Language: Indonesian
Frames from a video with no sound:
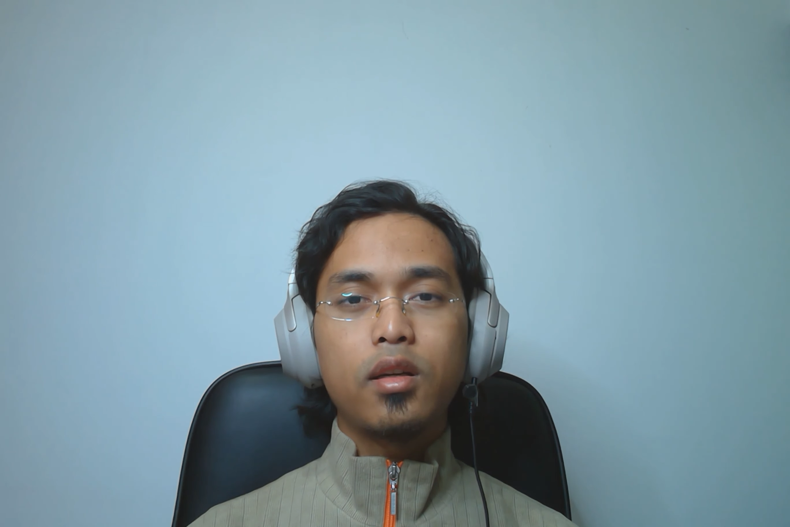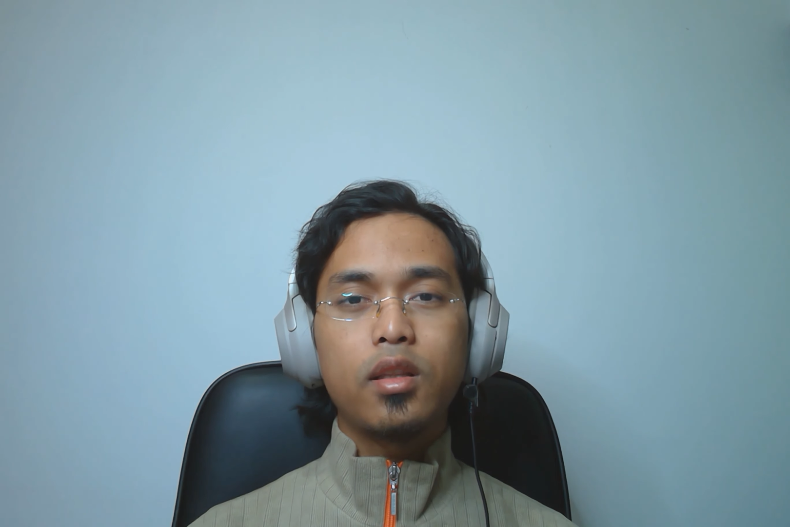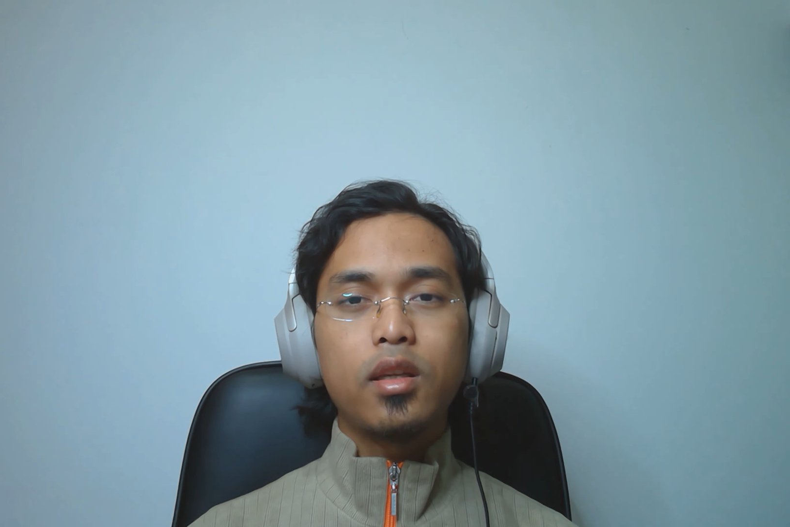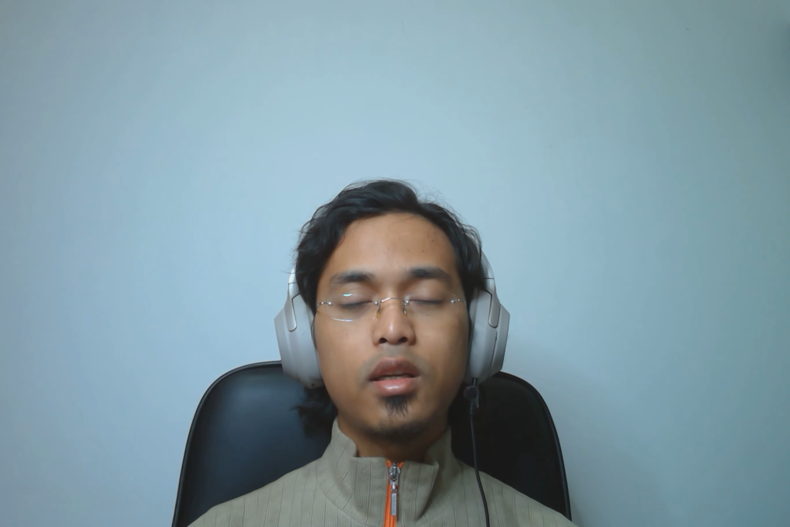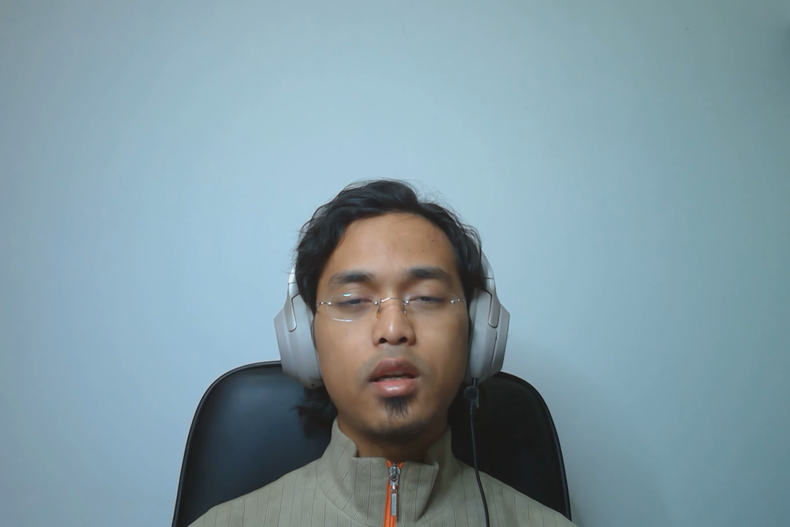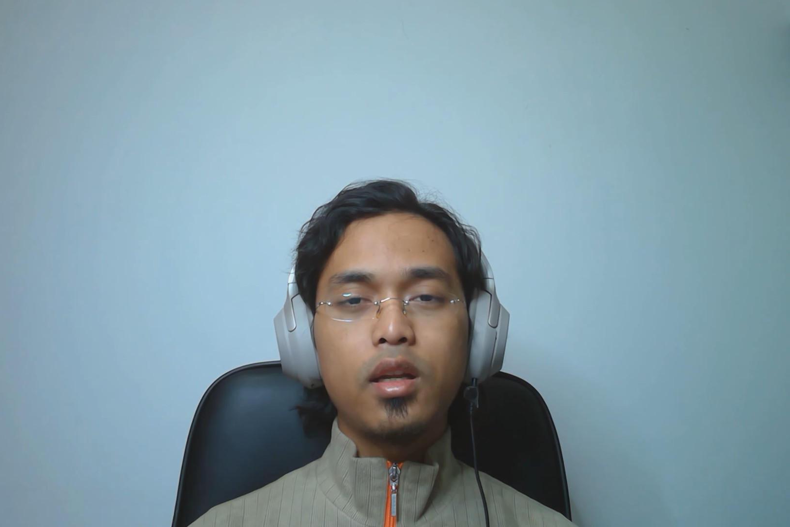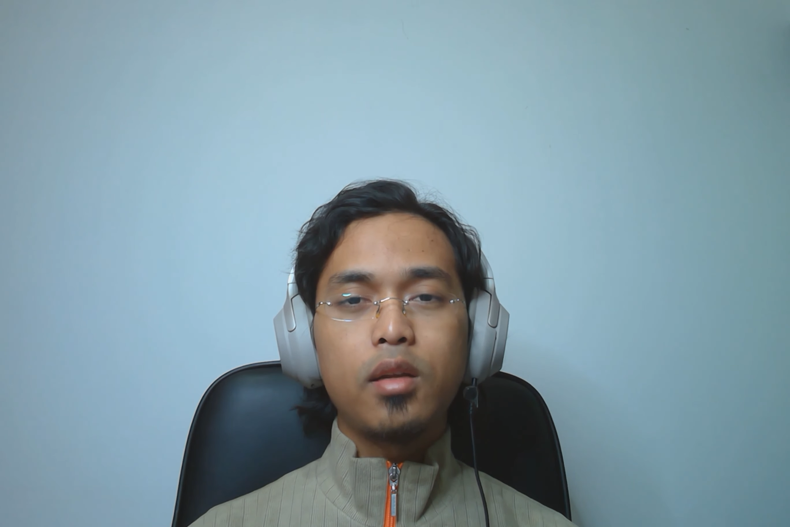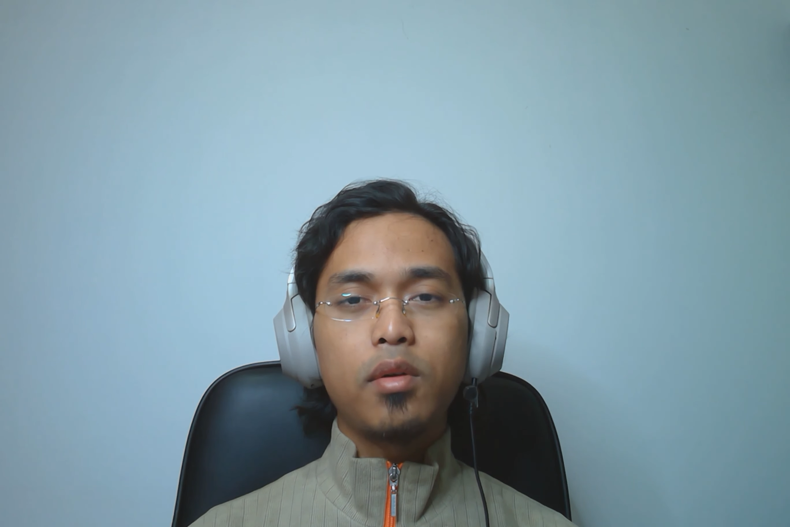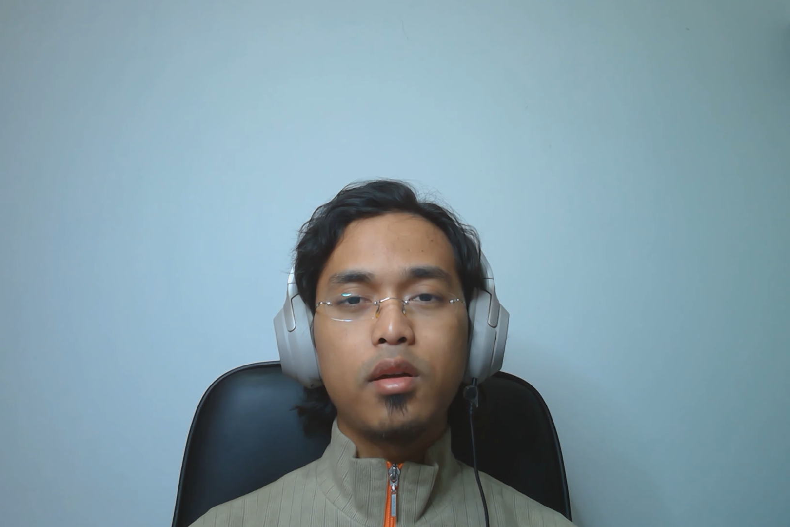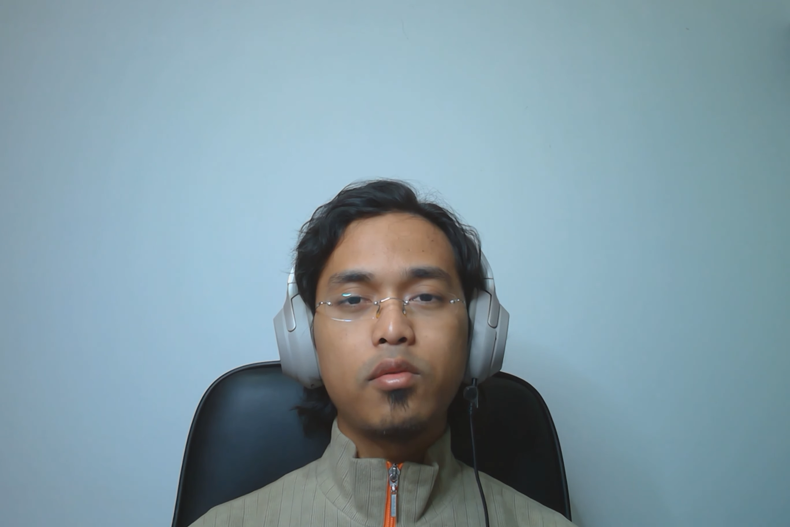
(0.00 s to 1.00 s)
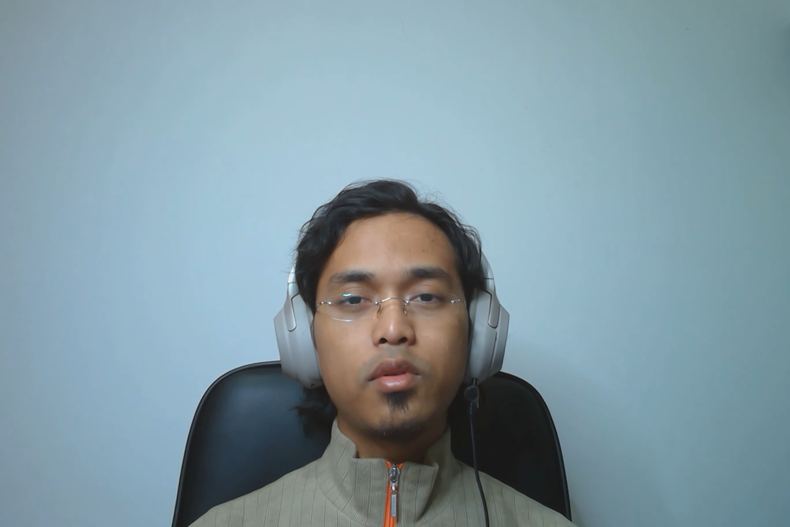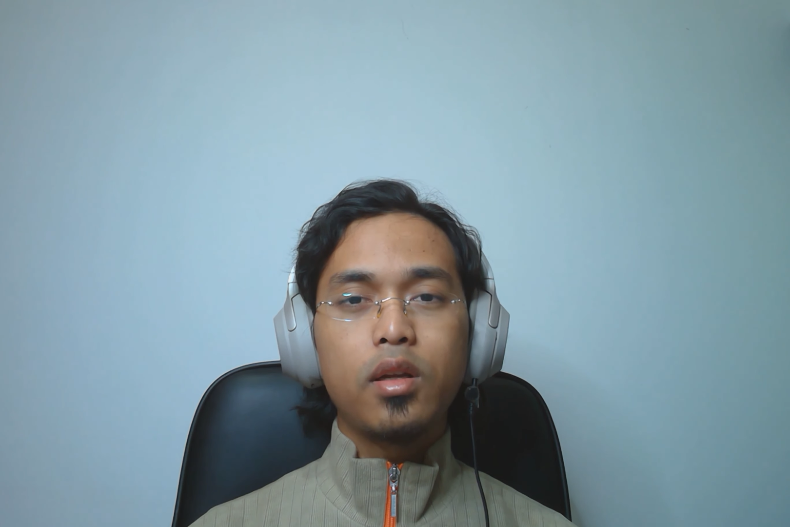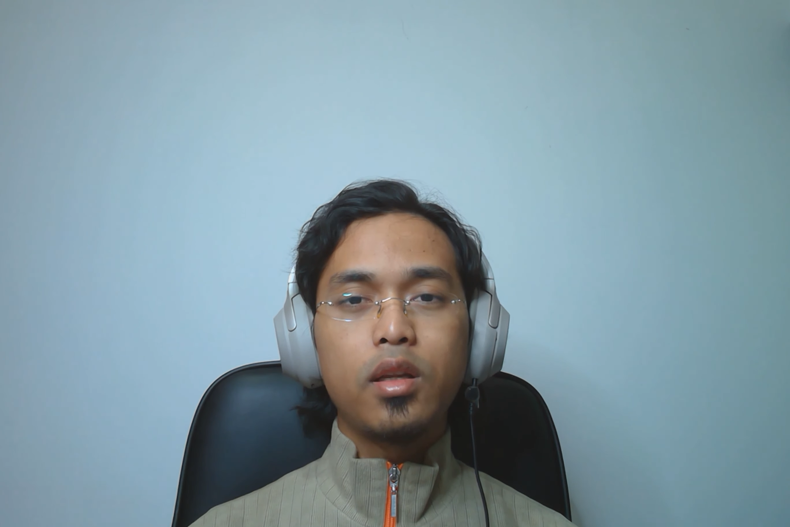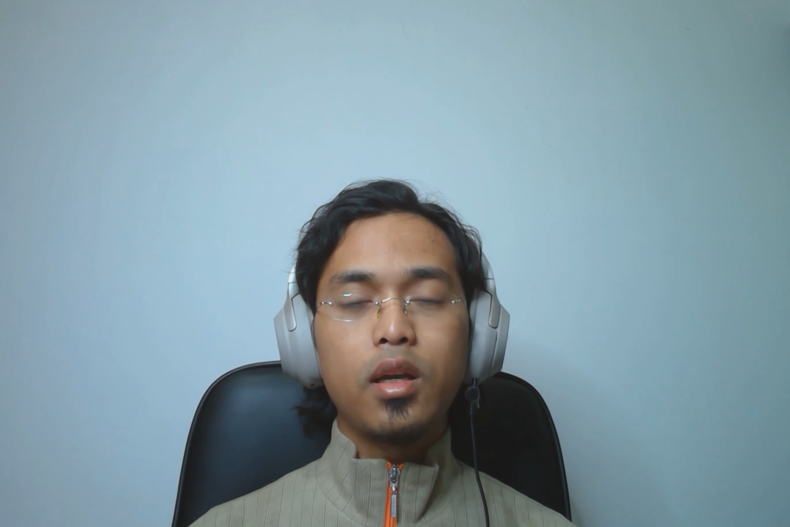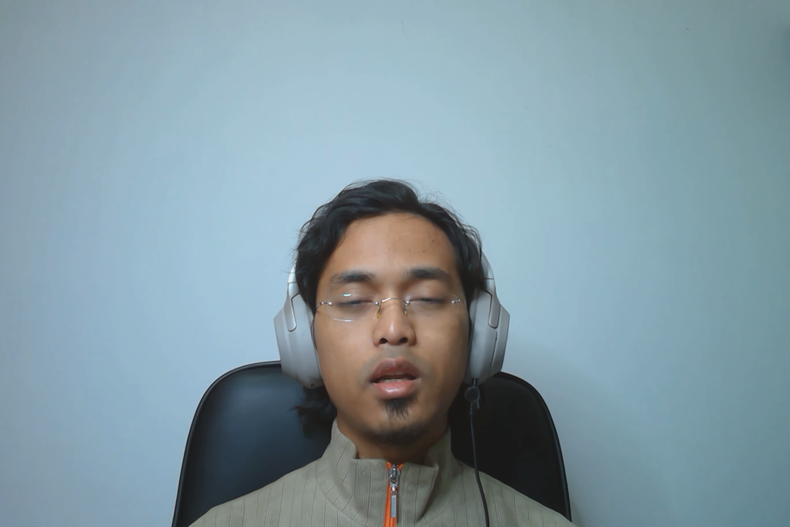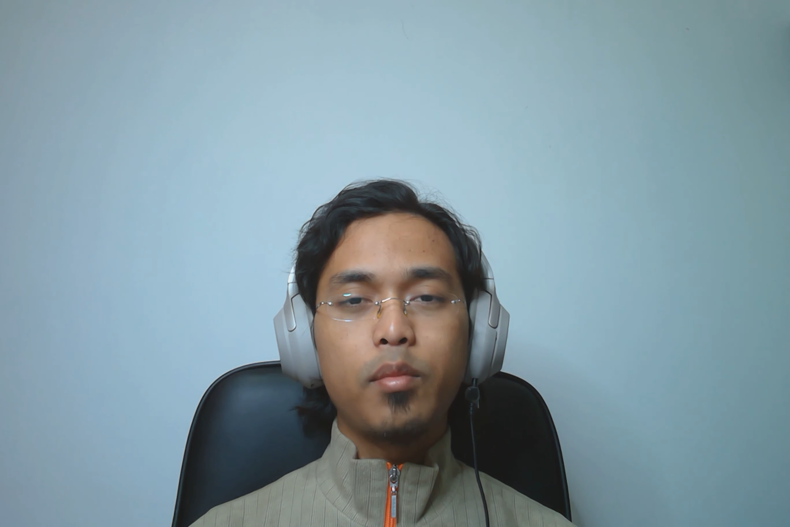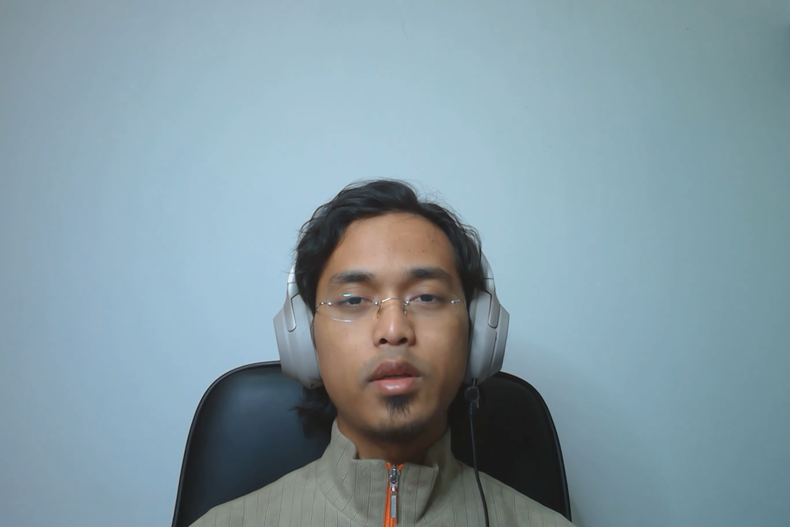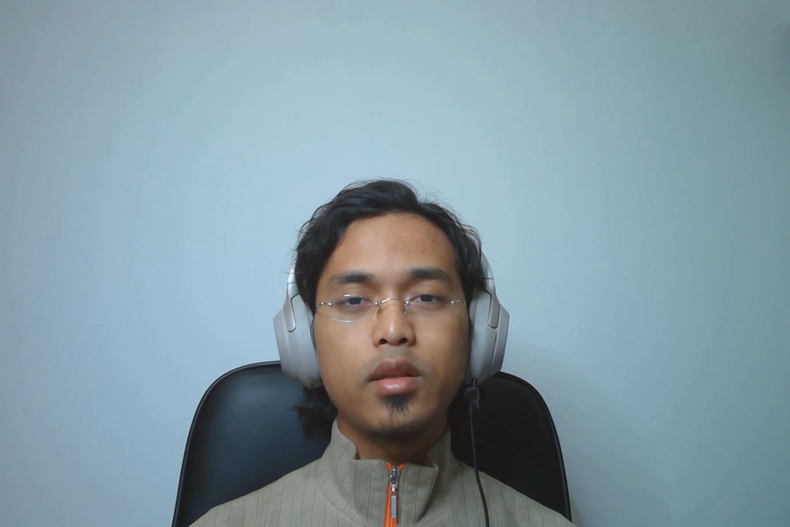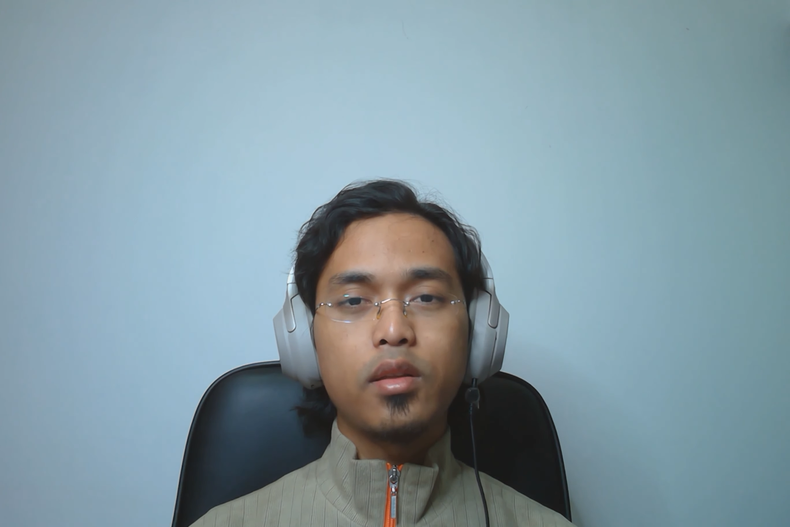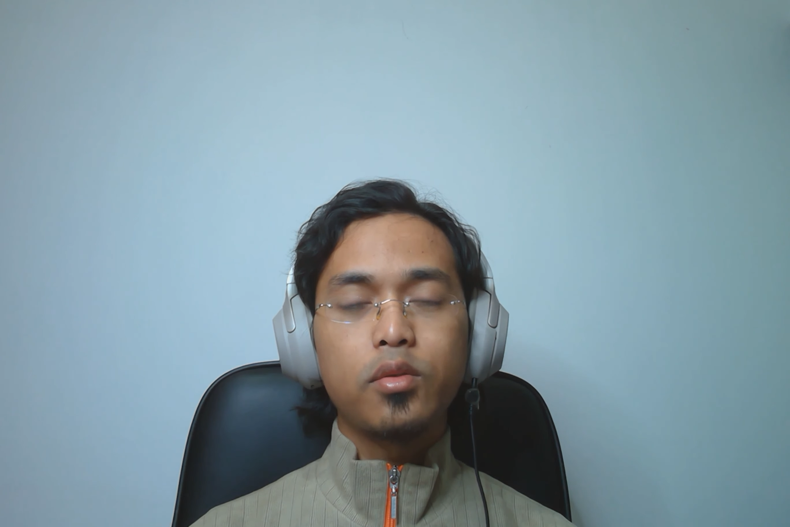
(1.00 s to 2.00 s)
ketika ada udah di halaman
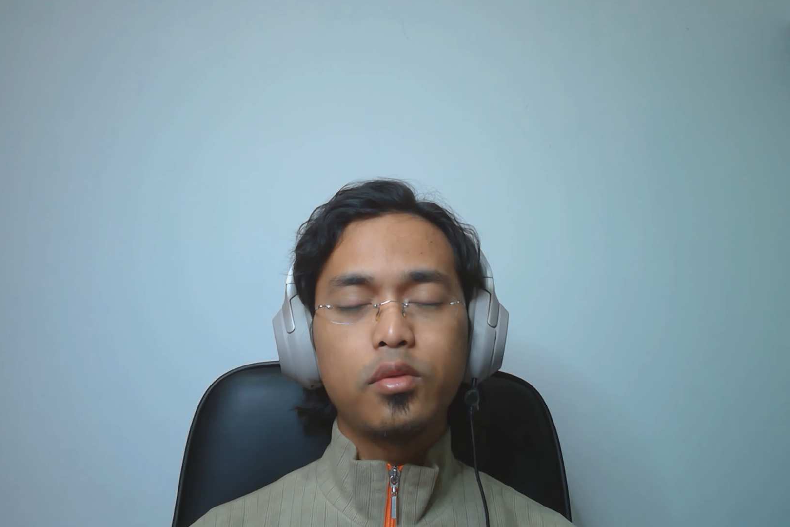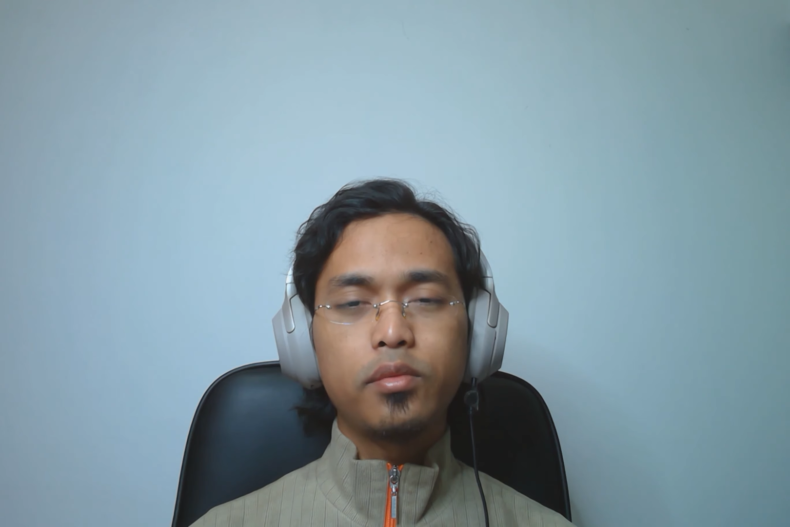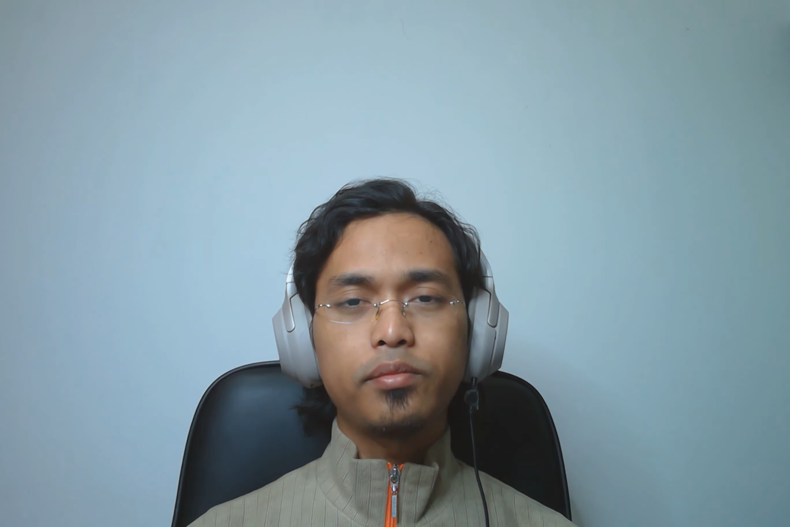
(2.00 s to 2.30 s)
satu